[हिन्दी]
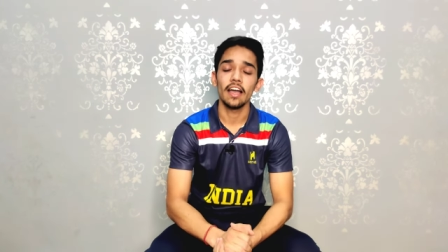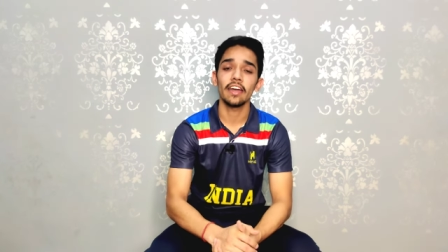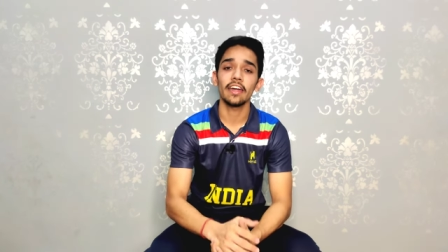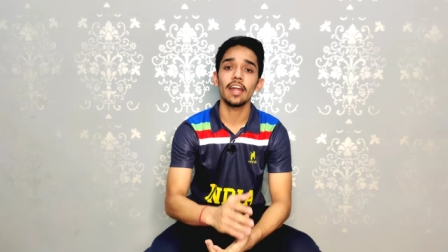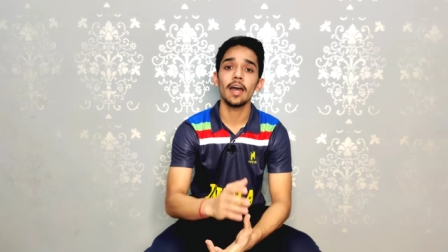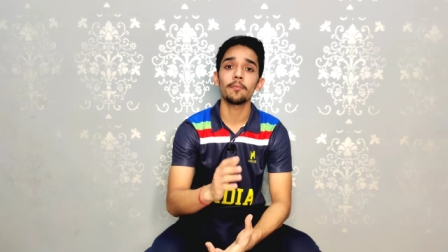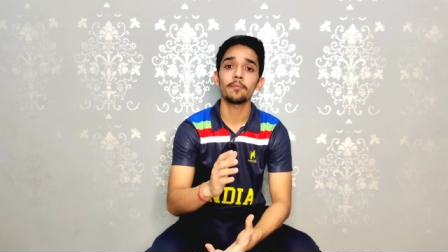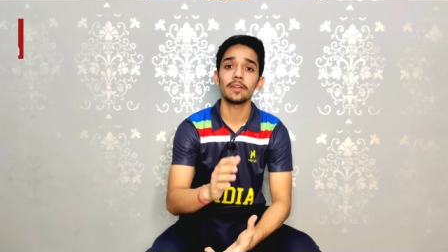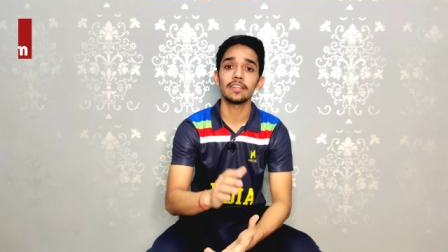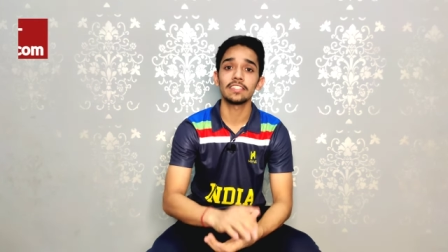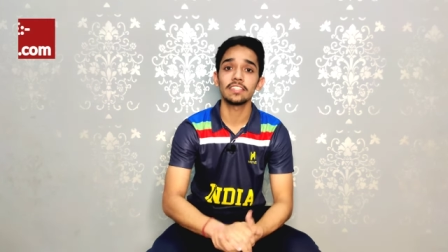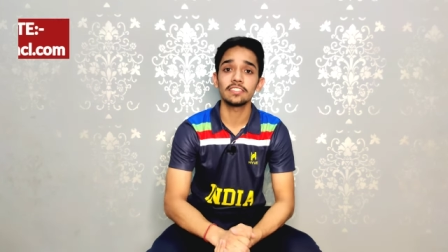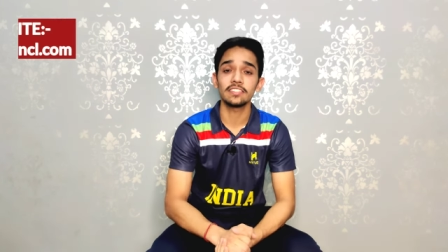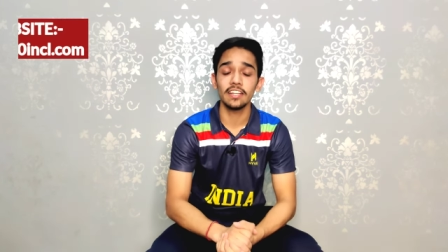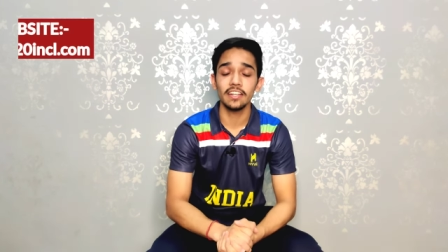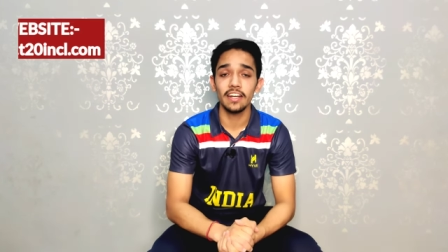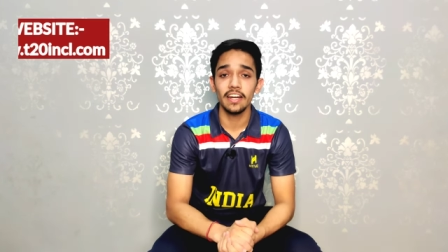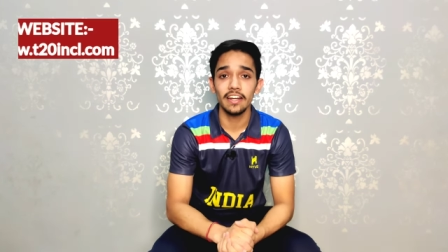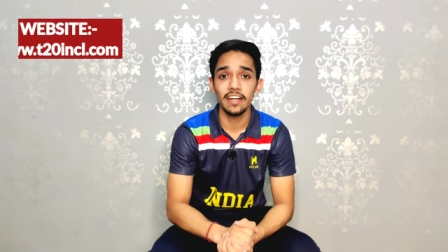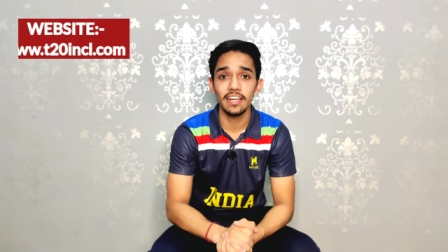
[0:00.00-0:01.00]
अगर आप
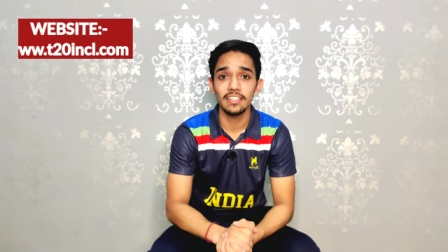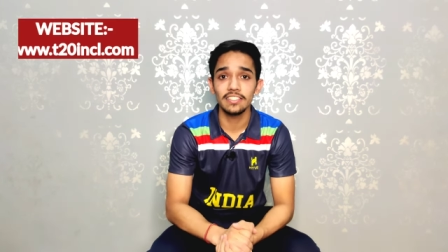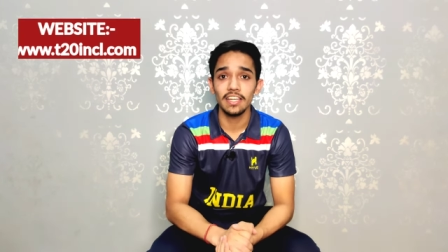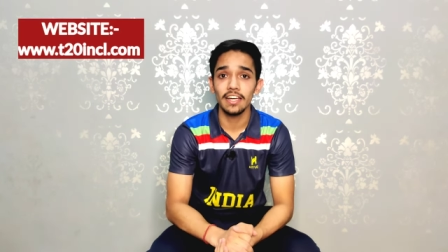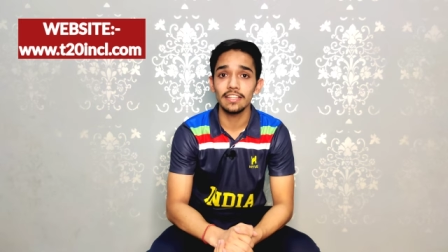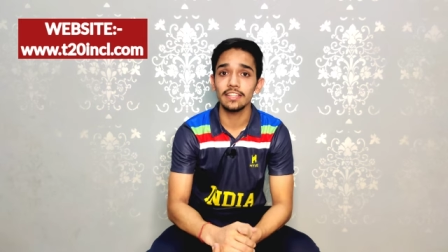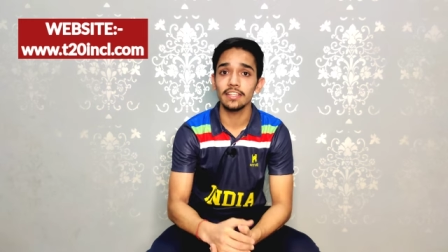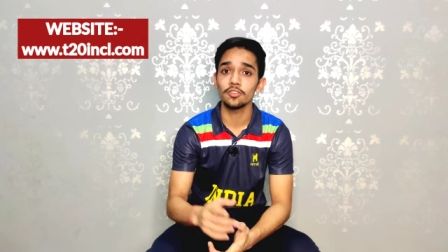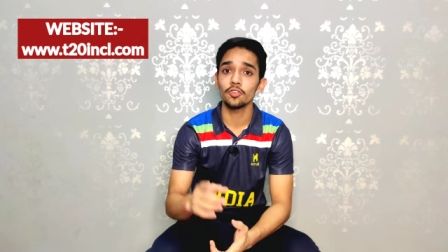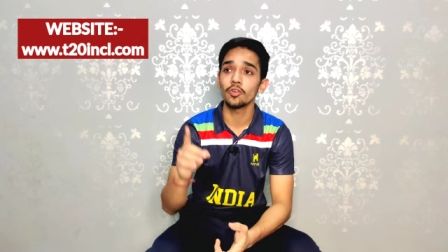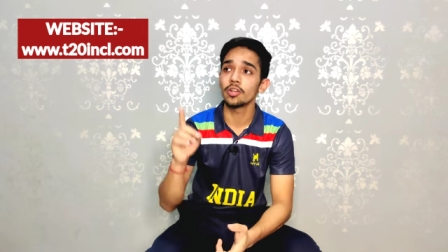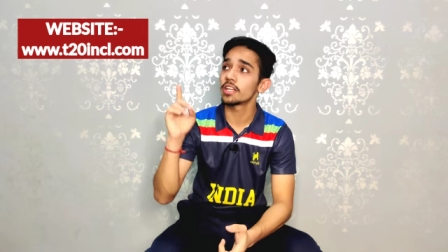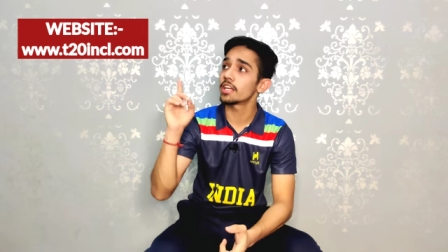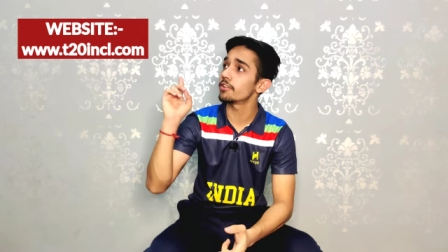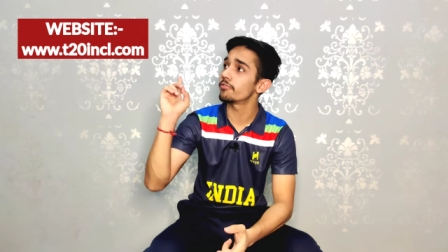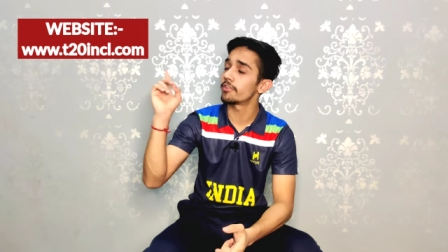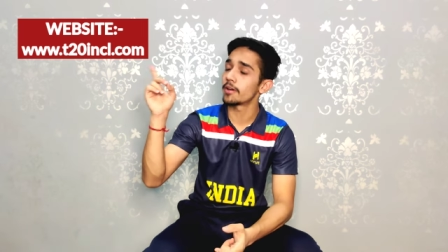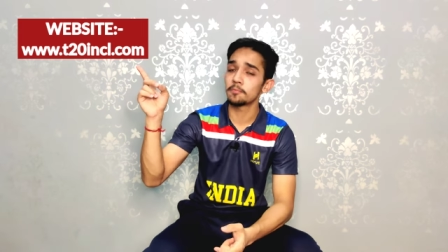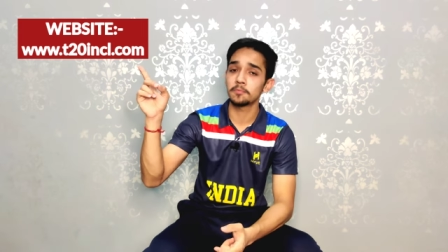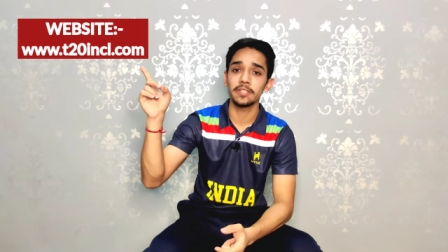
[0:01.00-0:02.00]
रजिस्टर करना चाहते हैं तो
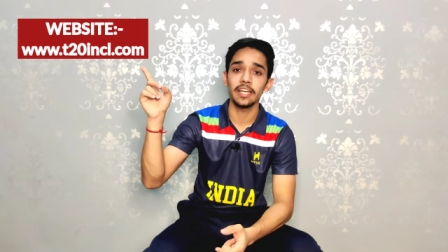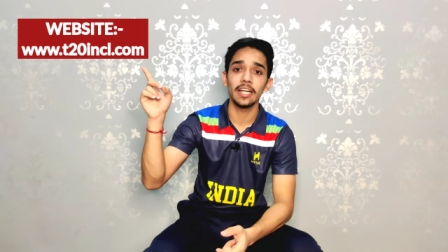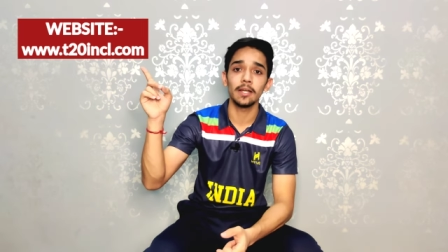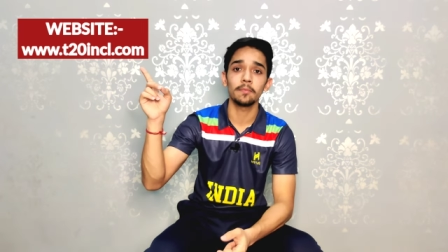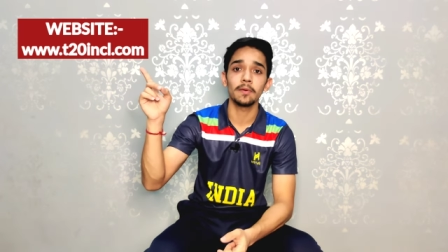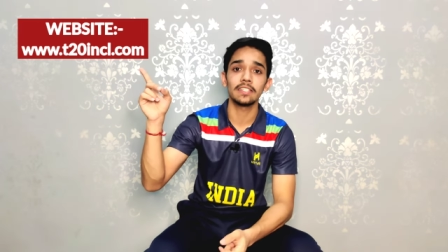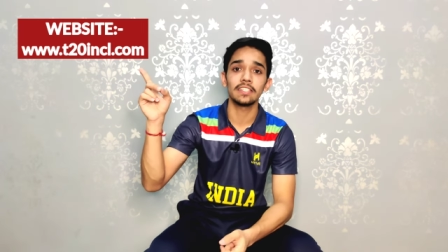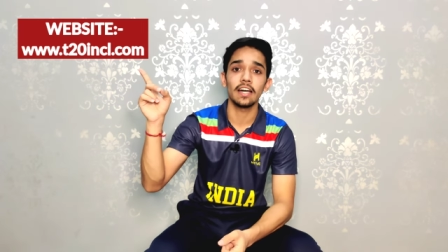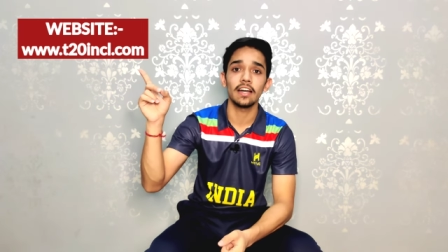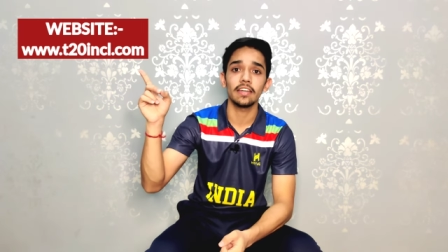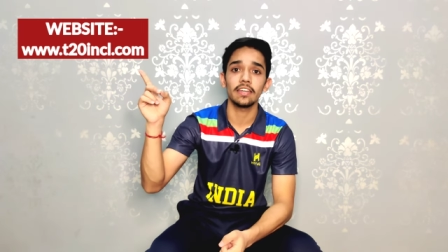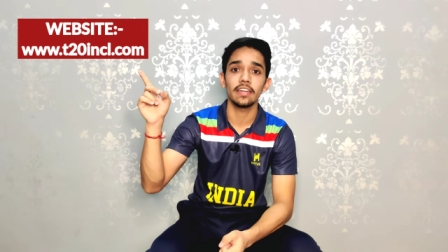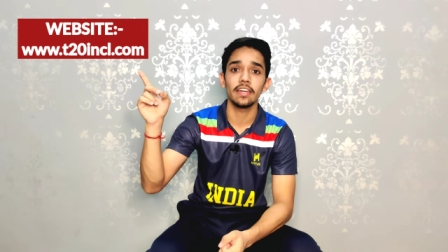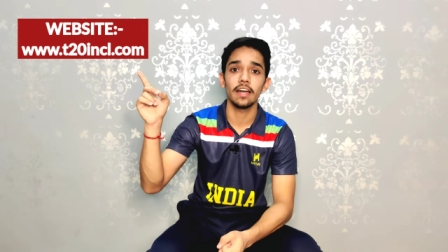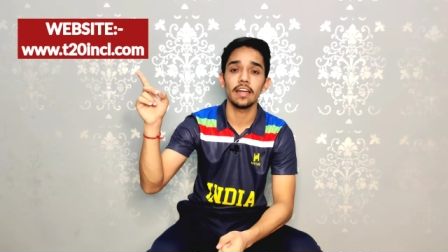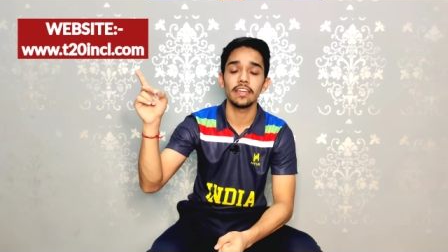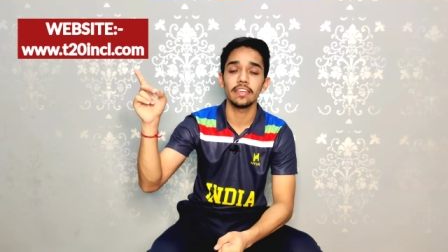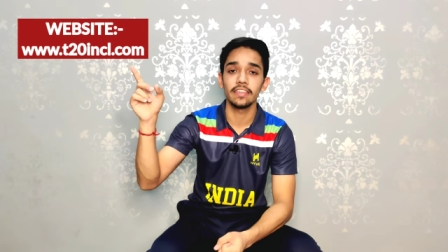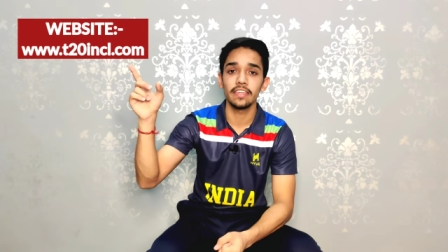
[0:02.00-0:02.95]
इनकी वेबसाइट पे जाके